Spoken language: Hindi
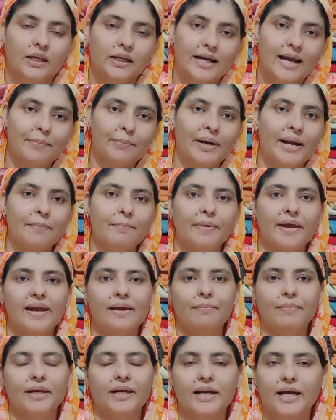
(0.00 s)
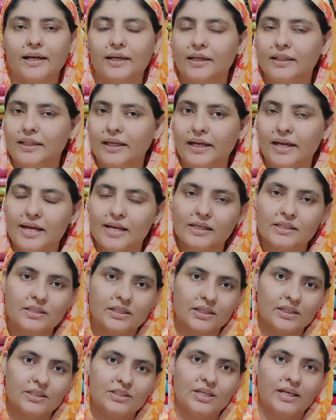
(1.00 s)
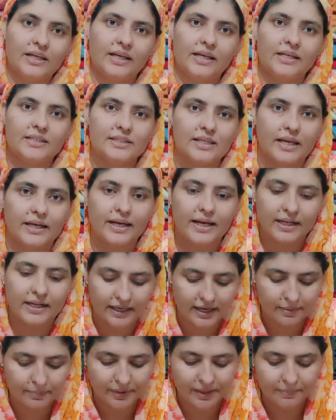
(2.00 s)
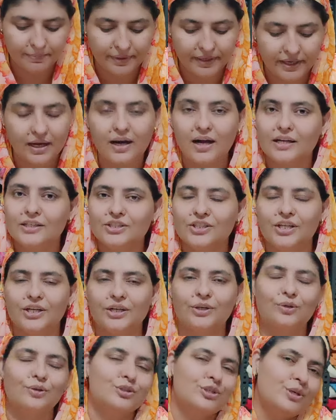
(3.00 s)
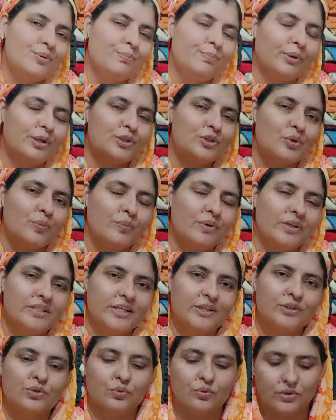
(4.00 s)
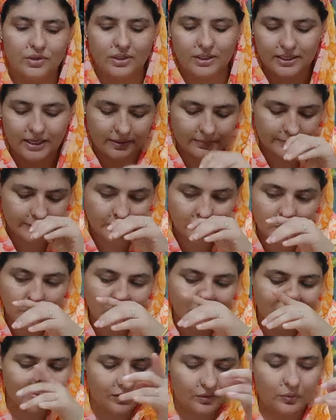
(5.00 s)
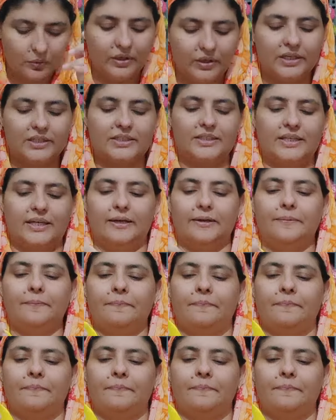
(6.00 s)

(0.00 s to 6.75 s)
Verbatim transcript: राम राम बे मेरी काकी तैयार ने सकी सहेलिया ने सारिया ने राम राम बे आज देखियो सिंपल सोबर से सूट दिखाऊंगी और यूनिक से